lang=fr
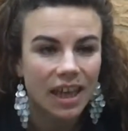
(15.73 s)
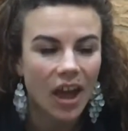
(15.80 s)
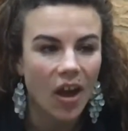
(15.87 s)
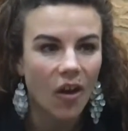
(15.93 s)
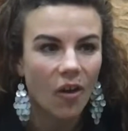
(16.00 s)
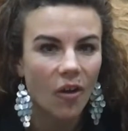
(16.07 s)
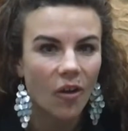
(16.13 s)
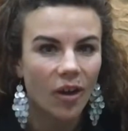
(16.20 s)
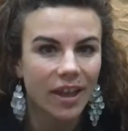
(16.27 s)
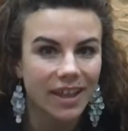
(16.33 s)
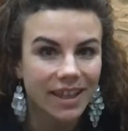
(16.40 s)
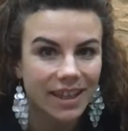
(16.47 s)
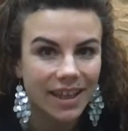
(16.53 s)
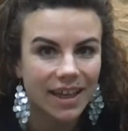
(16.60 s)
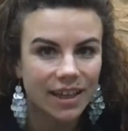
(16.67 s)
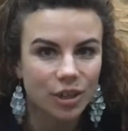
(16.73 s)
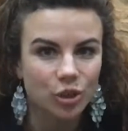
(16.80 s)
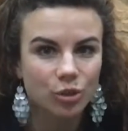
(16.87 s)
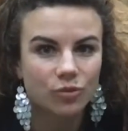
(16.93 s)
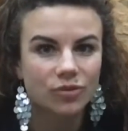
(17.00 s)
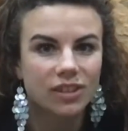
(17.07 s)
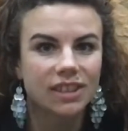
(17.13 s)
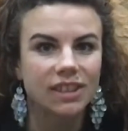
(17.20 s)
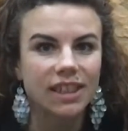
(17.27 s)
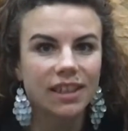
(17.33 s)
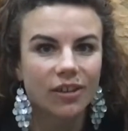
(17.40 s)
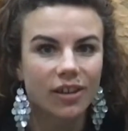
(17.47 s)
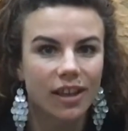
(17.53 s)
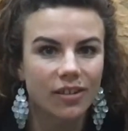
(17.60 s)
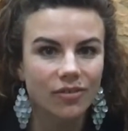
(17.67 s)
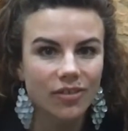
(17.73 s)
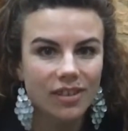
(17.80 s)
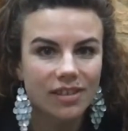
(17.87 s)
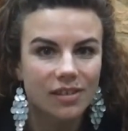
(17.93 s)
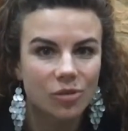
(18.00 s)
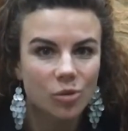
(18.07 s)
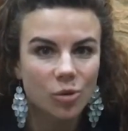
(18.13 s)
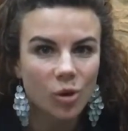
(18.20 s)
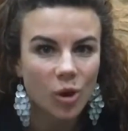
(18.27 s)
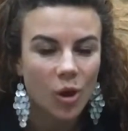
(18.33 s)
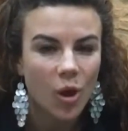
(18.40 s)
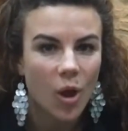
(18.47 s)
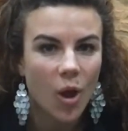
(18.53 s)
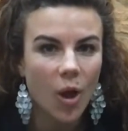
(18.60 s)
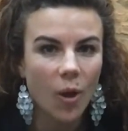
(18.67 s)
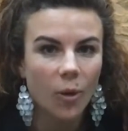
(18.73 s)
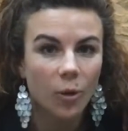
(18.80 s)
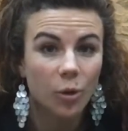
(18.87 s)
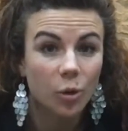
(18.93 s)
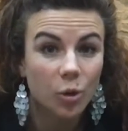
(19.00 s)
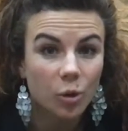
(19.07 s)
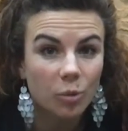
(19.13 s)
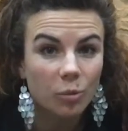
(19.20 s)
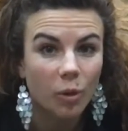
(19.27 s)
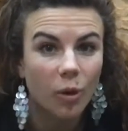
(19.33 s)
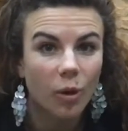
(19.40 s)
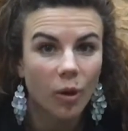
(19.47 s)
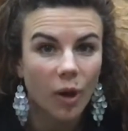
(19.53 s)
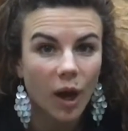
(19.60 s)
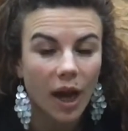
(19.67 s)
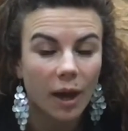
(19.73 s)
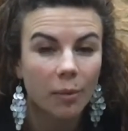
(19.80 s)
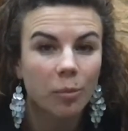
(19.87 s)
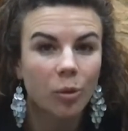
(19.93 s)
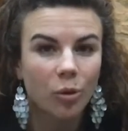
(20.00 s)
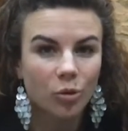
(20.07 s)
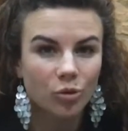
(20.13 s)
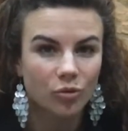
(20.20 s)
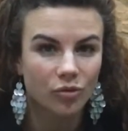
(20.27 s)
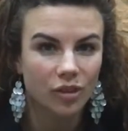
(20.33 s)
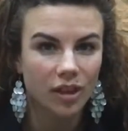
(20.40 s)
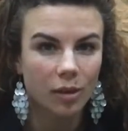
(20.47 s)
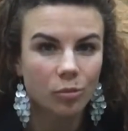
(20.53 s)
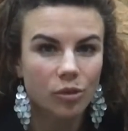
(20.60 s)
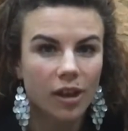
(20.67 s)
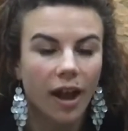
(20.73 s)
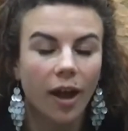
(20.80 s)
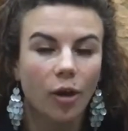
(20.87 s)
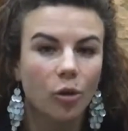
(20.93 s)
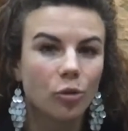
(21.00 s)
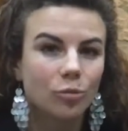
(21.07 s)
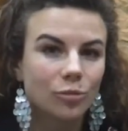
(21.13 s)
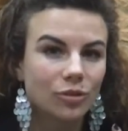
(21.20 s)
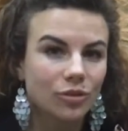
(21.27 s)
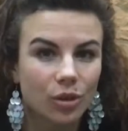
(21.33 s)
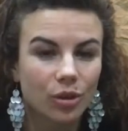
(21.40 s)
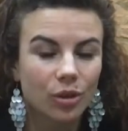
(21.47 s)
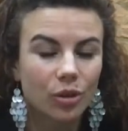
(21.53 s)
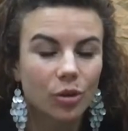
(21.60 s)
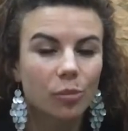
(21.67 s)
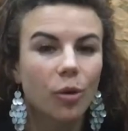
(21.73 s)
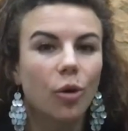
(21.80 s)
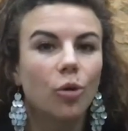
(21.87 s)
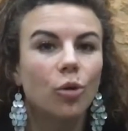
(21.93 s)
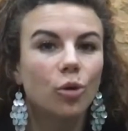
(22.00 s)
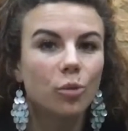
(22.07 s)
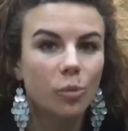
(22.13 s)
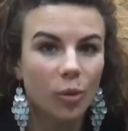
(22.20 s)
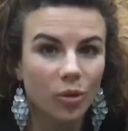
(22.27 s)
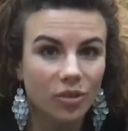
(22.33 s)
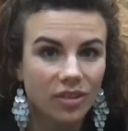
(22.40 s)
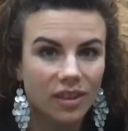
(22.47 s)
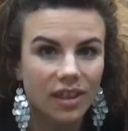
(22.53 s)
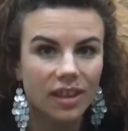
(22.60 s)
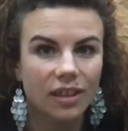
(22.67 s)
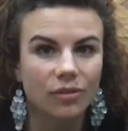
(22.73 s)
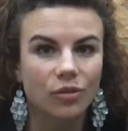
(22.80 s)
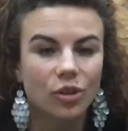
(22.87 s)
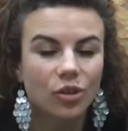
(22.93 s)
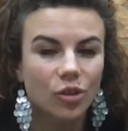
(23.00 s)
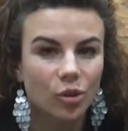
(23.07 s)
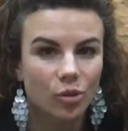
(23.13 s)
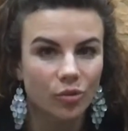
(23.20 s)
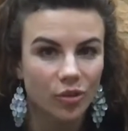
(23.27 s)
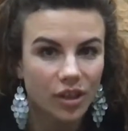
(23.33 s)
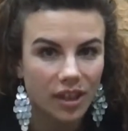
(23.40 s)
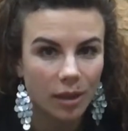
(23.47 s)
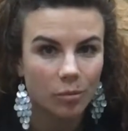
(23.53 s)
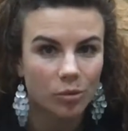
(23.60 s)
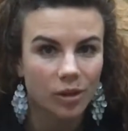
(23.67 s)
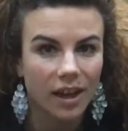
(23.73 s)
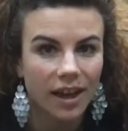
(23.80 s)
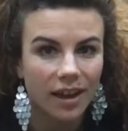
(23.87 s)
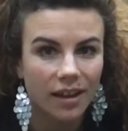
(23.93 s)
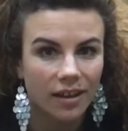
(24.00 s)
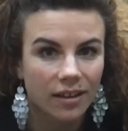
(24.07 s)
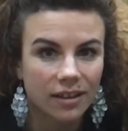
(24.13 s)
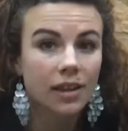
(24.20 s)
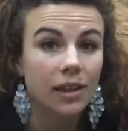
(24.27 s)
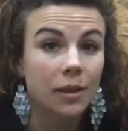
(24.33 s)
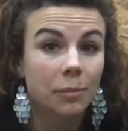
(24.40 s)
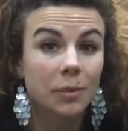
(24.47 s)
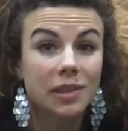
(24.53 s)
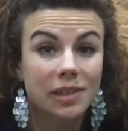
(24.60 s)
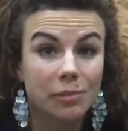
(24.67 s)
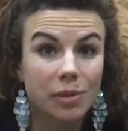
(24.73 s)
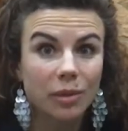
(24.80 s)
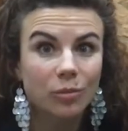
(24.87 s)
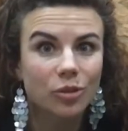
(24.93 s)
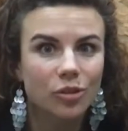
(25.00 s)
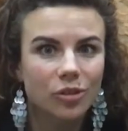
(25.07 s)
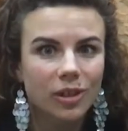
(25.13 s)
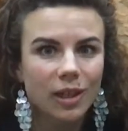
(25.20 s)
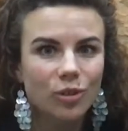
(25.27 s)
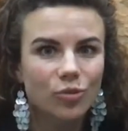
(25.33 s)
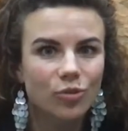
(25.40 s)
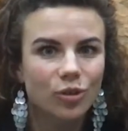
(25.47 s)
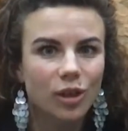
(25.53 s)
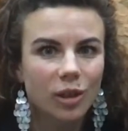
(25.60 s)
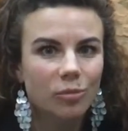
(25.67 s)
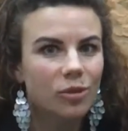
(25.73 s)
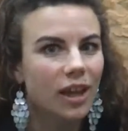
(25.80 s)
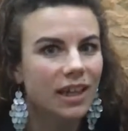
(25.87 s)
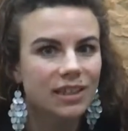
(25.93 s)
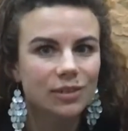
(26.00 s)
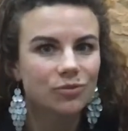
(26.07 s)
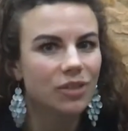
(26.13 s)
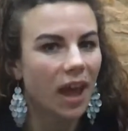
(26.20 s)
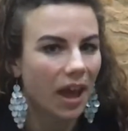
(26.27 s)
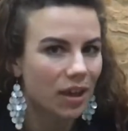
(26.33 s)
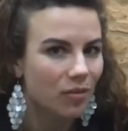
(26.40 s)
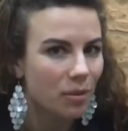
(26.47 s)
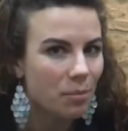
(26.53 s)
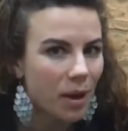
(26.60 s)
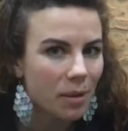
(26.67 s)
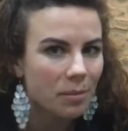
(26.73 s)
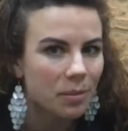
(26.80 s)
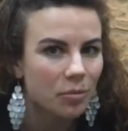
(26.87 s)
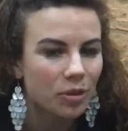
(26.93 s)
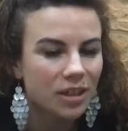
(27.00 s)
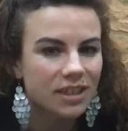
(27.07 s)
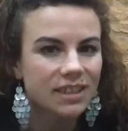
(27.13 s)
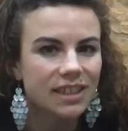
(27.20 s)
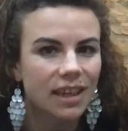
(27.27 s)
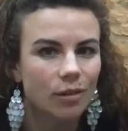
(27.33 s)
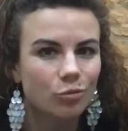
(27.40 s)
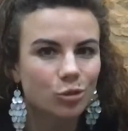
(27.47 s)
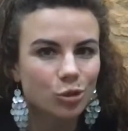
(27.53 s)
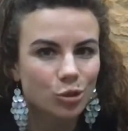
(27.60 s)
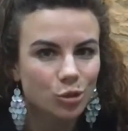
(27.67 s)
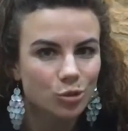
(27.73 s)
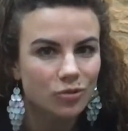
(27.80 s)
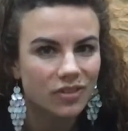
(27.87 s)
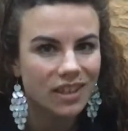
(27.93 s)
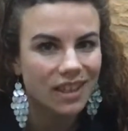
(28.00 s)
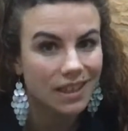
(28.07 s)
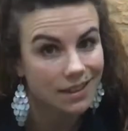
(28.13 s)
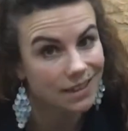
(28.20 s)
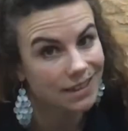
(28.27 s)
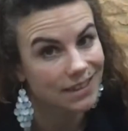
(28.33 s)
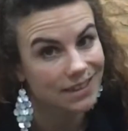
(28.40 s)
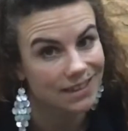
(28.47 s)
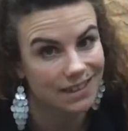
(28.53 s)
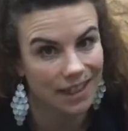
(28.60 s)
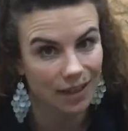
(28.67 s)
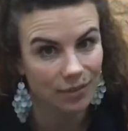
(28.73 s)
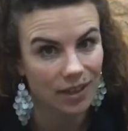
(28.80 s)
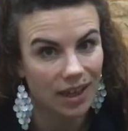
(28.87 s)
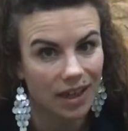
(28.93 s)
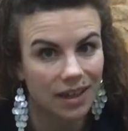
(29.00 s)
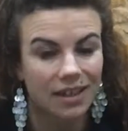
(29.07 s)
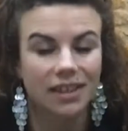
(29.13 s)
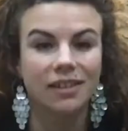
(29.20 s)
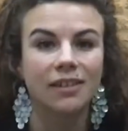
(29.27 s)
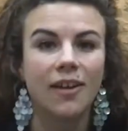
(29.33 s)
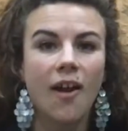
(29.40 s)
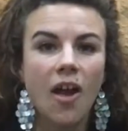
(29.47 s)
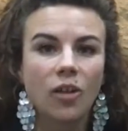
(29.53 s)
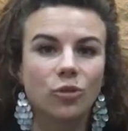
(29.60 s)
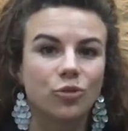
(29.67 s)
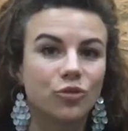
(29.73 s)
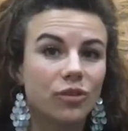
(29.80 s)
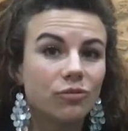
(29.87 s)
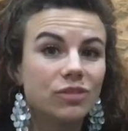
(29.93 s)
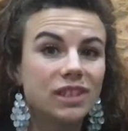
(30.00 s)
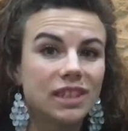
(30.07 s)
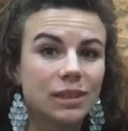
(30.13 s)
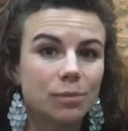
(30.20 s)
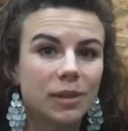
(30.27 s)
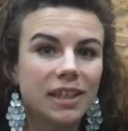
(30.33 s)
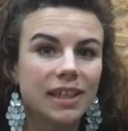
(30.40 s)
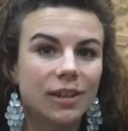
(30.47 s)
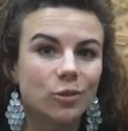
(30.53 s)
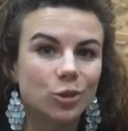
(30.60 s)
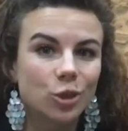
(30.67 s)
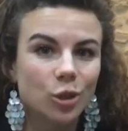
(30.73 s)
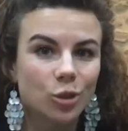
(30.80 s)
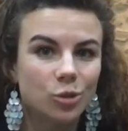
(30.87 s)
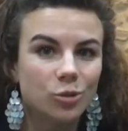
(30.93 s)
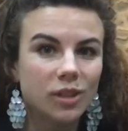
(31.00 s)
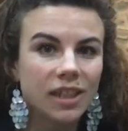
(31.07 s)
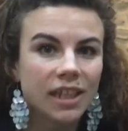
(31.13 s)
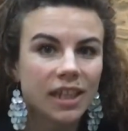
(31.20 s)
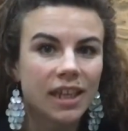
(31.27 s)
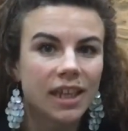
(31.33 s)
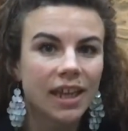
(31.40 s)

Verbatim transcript: euh, Hier, je vous disais dans la vidéo comment apprendre du vocabulaire, comment augmenter votre vocabulaire. Mais c'est bien beau de connaître du vocabulaire, si vous n'arrivez pas à le mémoriser, à vous en souvenir, ça ne servira à rien. Donc je vais vous expliquer aujourd'hui